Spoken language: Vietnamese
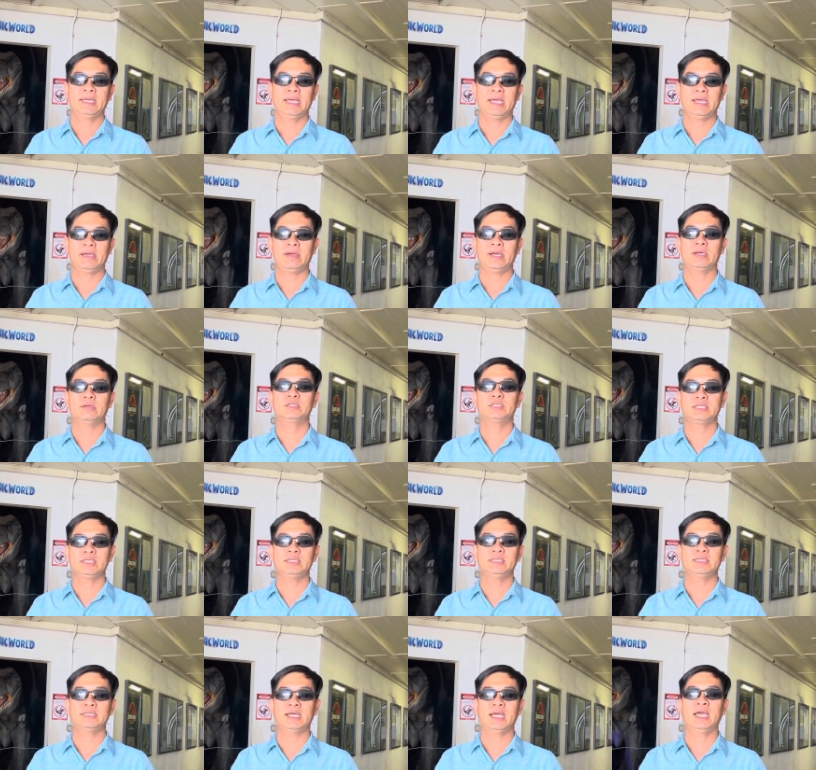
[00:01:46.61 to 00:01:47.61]
llc
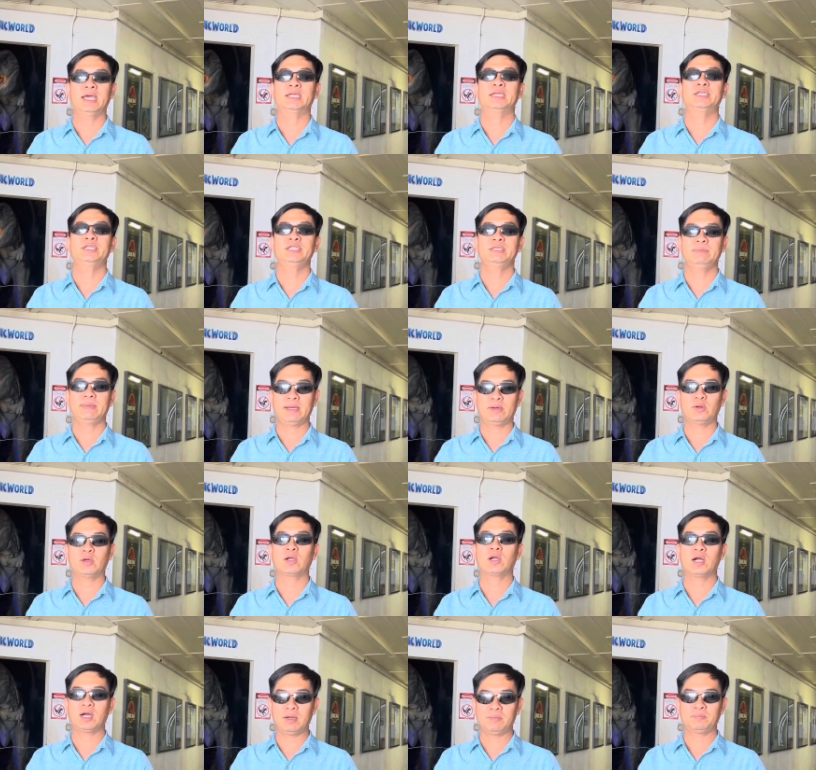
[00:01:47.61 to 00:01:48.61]
at
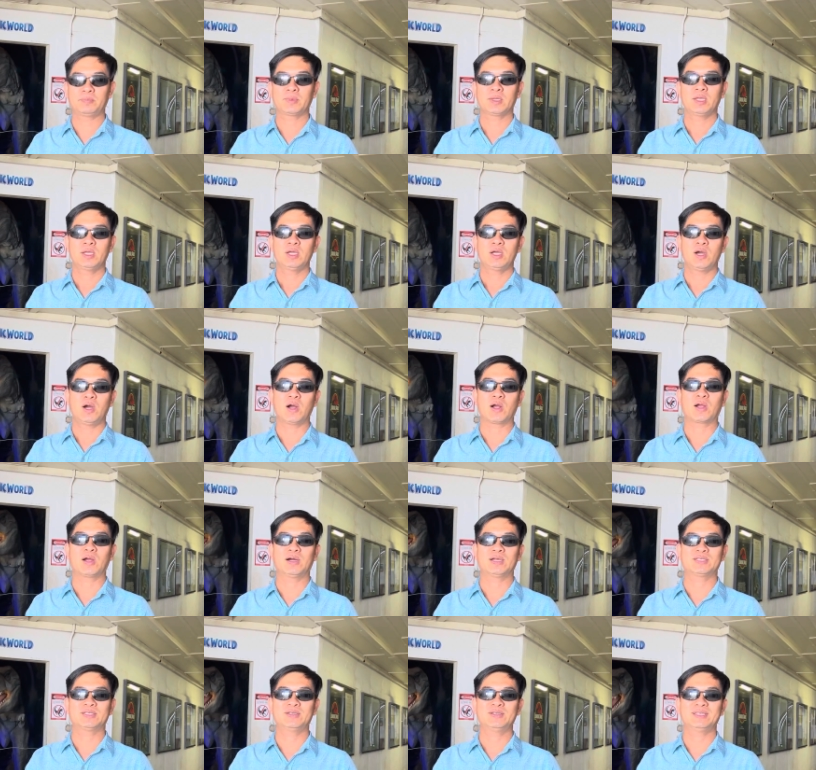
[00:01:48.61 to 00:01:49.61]
gmail.com hoặc
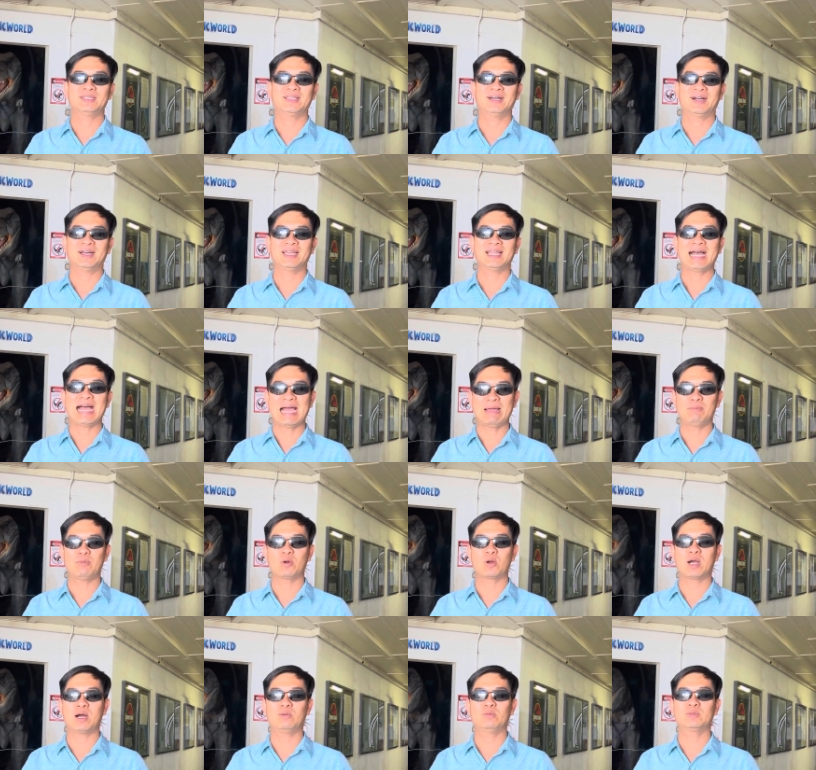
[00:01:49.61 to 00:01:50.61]
gọi số điện thoại là
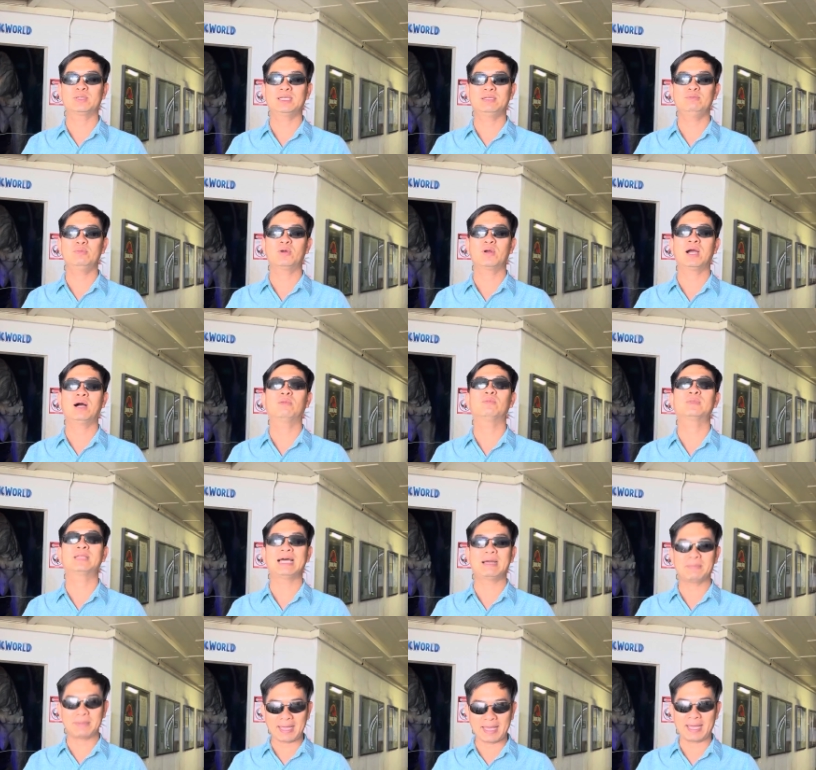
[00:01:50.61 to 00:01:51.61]
210 910
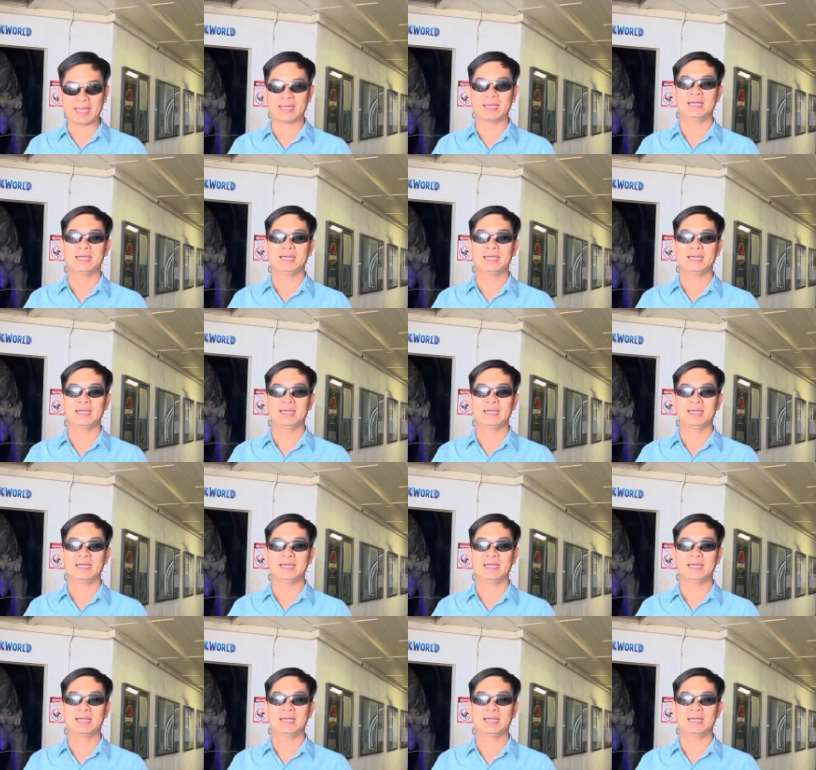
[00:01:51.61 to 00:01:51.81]
8000